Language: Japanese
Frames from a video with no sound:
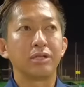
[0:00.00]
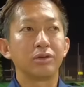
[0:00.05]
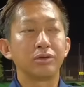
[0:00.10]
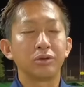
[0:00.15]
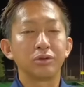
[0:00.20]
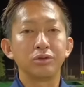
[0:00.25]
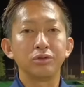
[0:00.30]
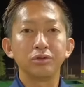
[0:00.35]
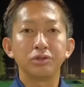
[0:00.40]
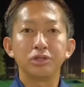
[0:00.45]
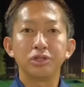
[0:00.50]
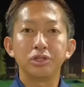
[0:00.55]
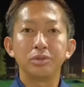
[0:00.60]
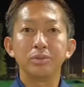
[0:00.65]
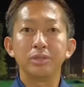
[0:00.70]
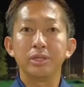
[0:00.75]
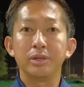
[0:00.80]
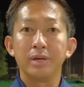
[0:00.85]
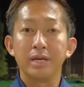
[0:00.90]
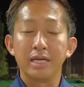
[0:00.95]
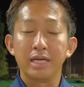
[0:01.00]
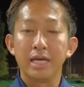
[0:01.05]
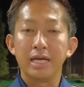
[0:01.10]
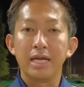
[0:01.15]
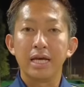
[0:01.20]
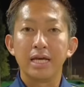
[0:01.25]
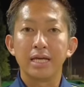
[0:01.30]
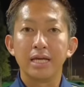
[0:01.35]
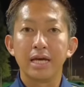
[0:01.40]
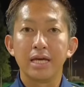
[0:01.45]
ちょっと YouTube では言え
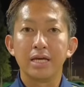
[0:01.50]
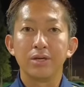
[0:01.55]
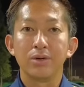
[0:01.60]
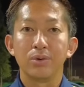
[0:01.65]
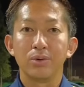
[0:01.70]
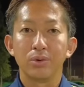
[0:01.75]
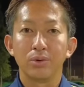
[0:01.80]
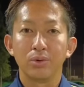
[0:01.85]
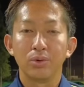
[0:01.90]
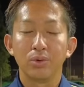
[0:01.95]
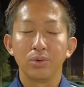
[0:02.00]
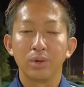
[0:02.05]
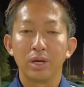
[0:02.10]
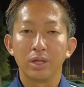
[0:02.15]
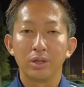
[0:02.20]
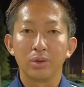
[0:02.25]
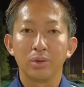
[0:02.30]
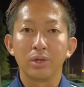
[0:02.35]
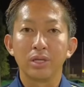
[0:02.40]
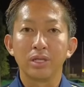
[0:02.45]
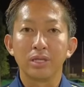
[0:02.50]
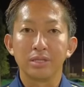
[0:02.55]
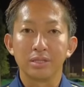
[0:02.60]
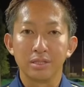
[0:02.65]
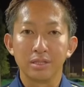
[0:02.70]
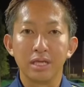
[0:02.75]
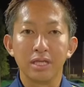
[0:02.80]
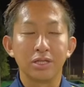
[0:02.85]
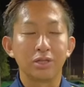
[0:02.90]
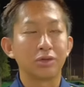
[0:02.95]
ない内容の動画とかで
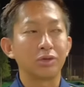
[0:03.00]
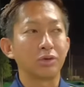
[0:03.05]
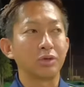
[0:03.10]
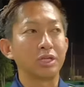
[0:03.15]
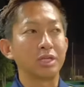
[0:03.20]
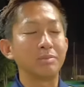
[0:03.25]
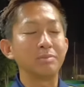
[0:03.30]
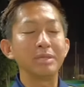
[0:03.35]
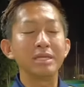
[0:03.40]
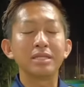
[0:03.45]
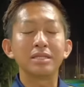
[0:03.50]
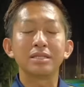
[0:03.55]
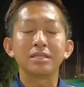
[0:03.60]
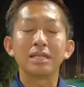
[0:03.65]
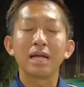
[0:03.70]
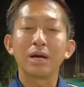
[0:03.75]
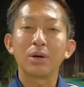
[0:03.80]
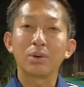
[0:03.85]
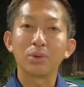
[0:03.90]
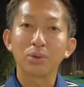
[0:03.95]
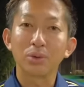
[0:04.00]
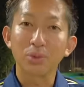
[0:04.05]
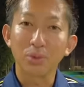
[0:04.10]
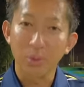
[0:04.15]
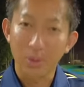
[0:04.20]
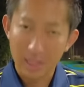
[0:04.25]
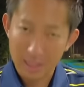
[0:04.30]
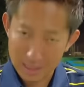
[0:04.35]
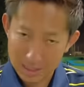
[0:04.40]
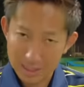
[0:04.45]
すねちょっと秘密なこと
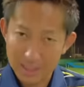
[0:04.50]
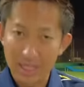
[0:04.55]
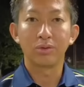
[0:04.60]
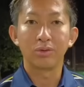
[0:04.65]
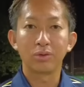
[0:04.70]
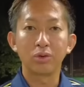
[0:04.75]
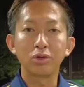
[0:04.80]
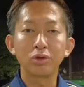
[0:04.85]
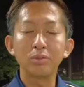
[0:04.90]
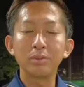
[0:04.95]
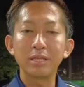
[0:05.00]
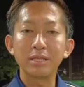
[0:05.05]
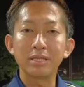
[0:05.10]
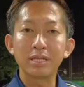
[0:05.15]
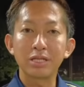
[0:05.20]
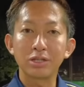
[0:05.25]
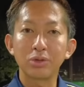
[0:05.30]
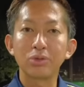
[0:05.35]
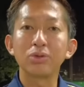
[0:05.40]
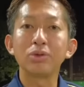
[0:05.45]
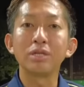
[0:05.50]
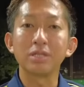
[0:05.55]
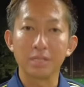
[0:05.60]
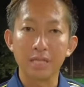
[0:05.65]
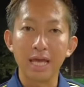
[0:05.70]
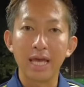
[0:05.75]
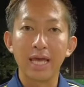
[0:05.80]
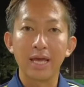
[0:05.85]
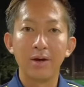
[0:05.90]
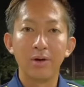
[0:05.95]
とかですね特別なショットですね